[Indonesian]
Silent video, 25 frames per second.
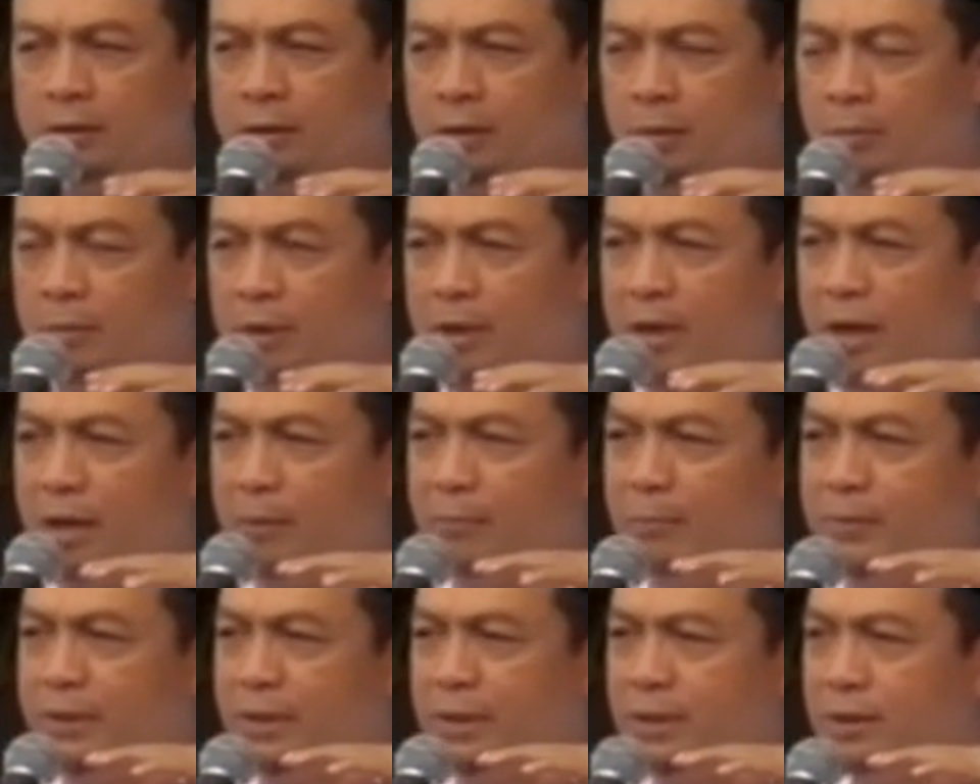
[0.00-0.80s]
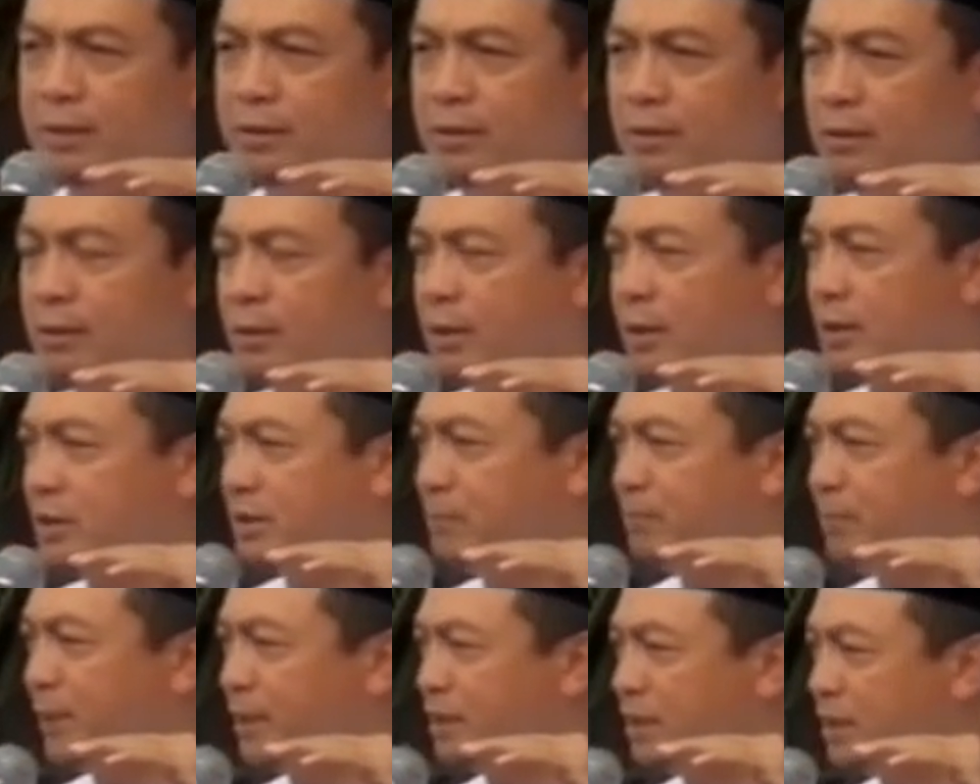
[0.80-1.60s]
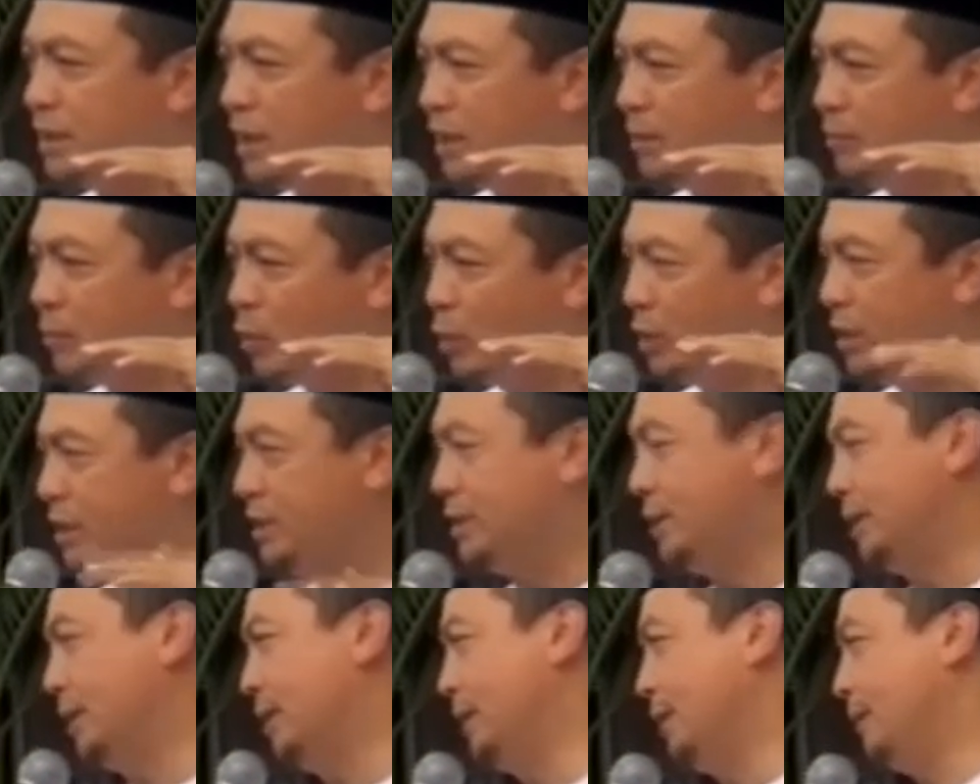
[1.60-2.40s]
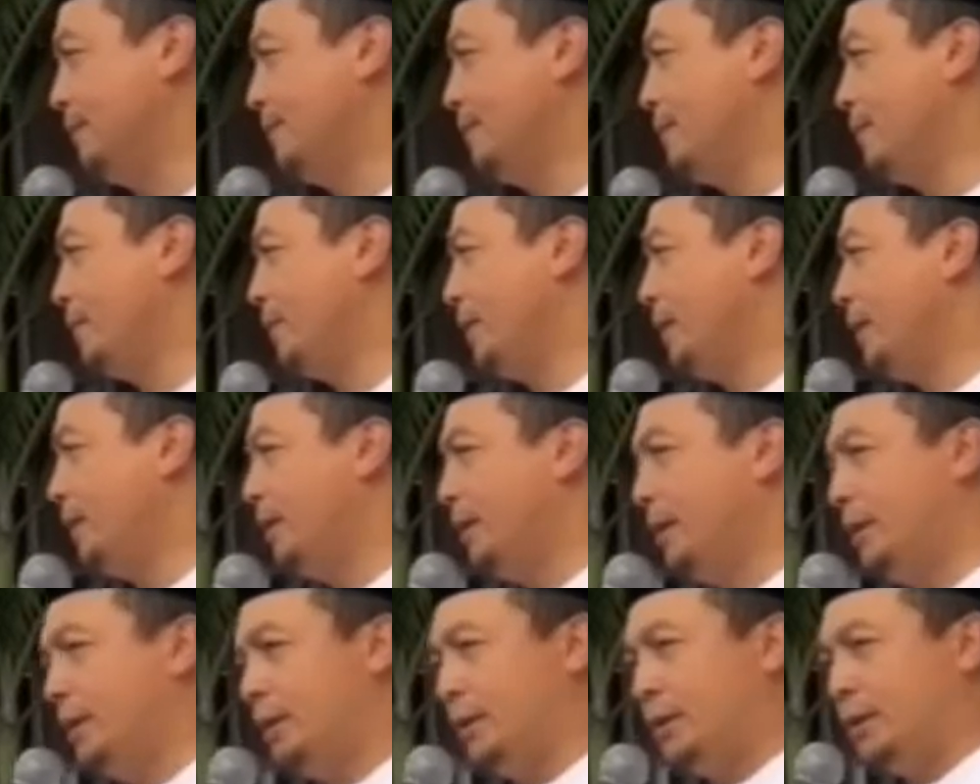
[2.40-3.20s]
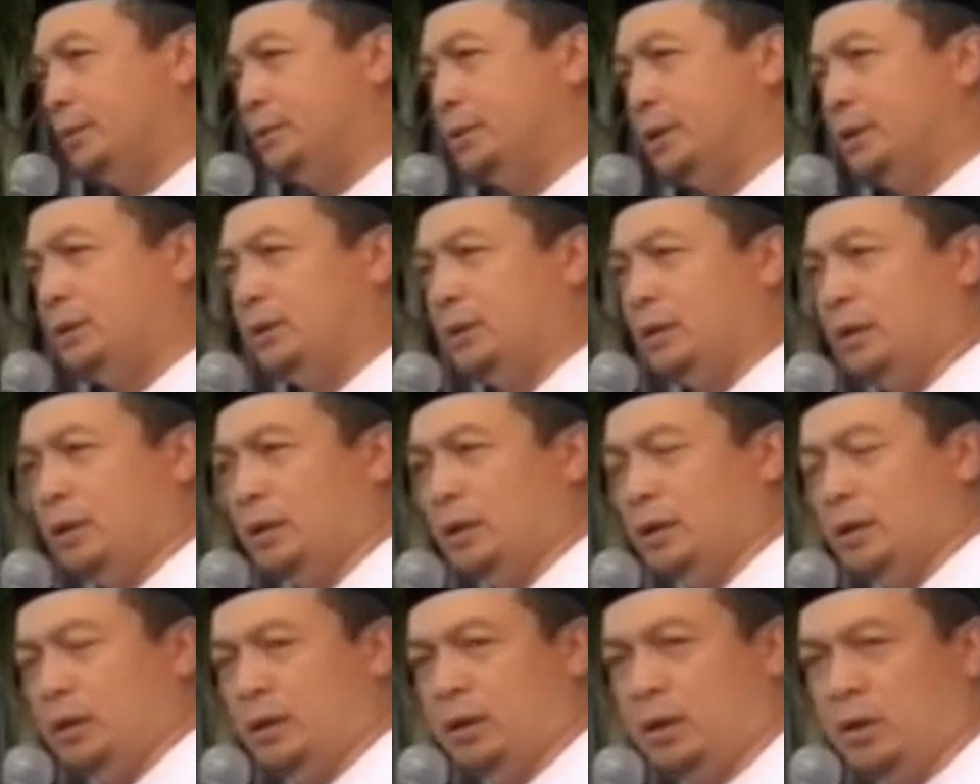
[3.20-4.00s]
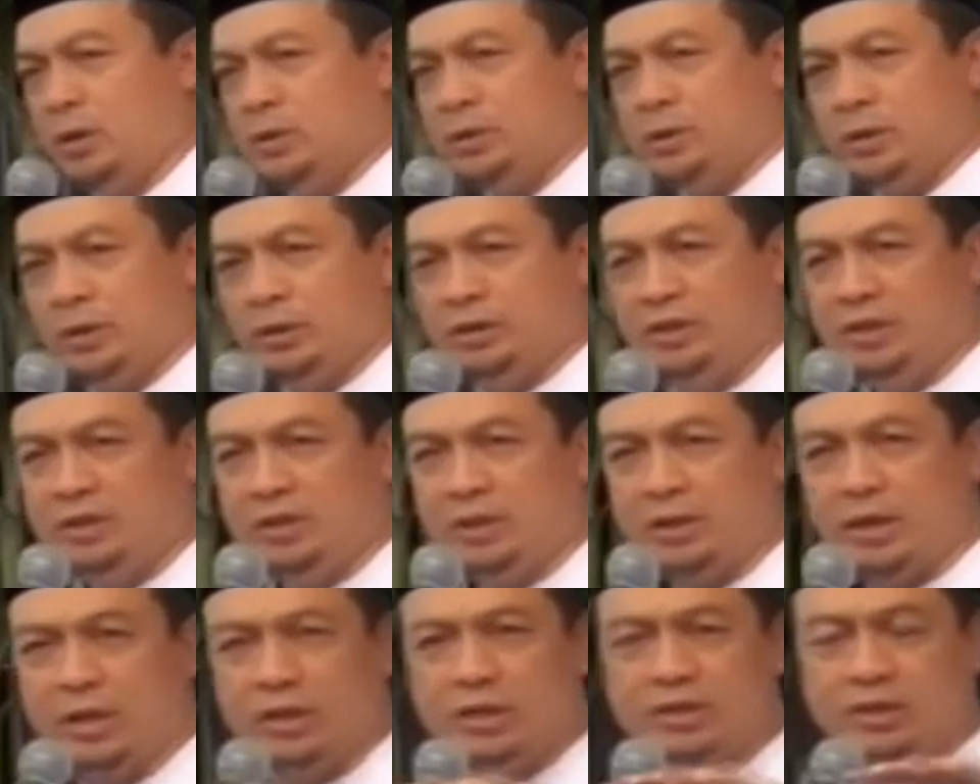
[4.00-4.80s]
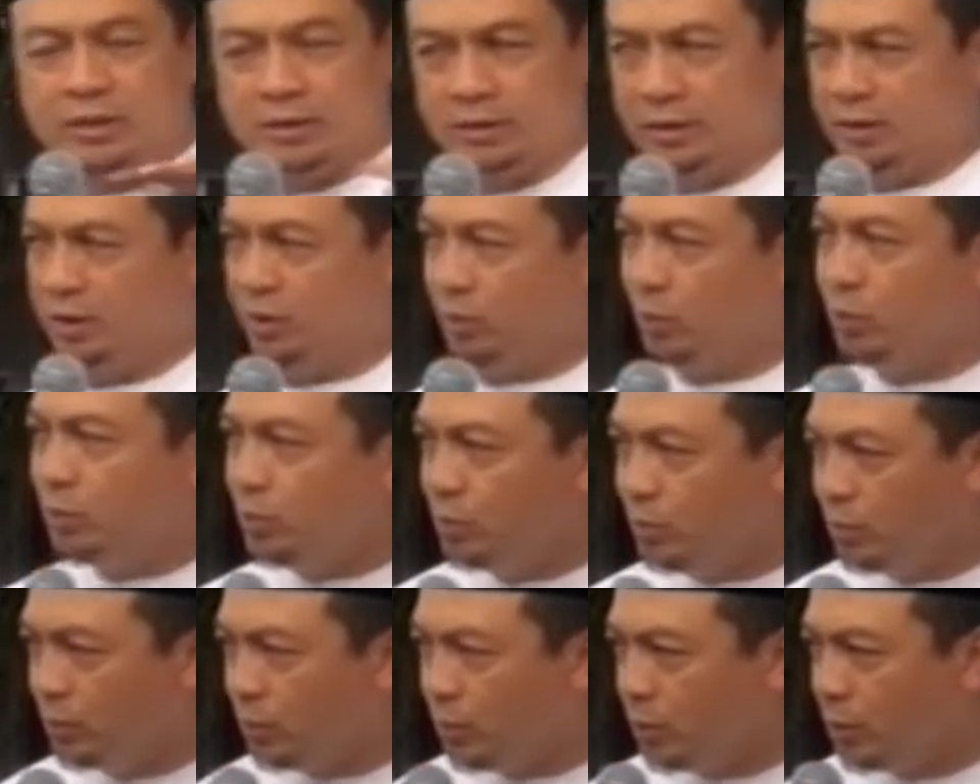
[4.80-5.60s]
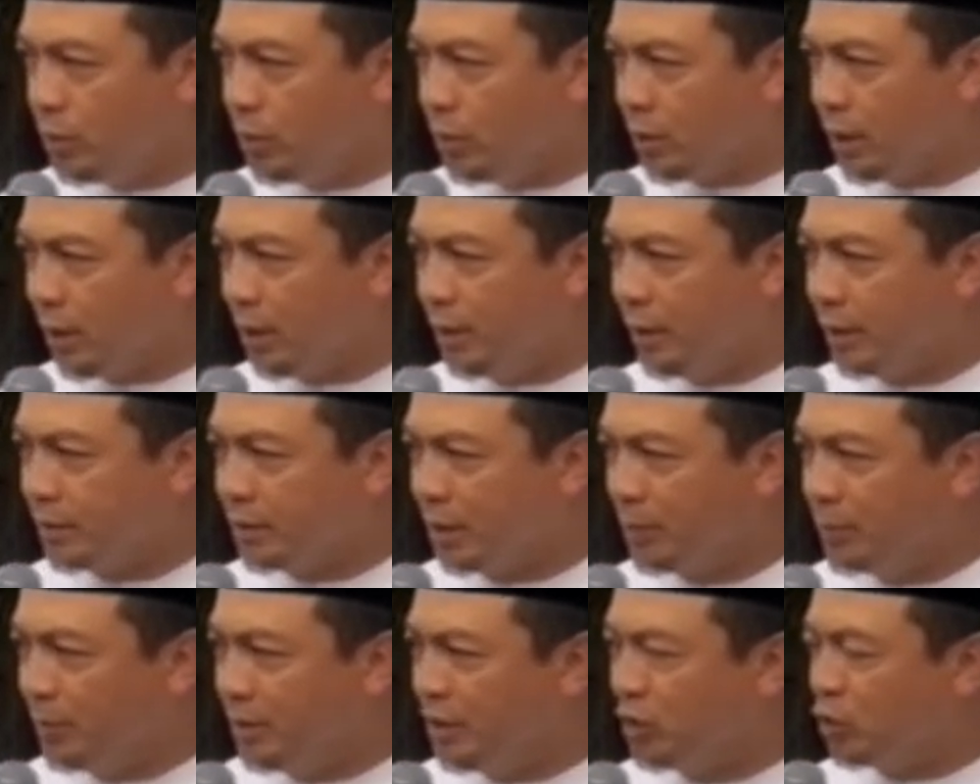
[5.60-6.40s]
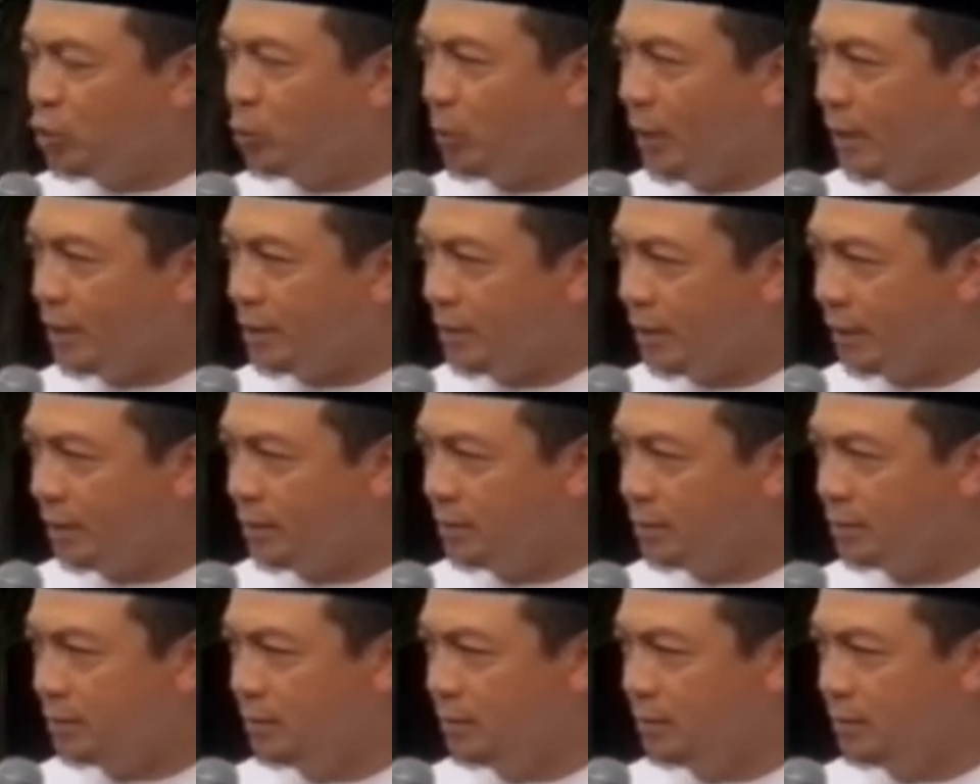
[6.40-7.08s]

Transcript: mengambil kesempatan dalam kondisi ini. Jadi lost generation itu kelihatan begitu banyak.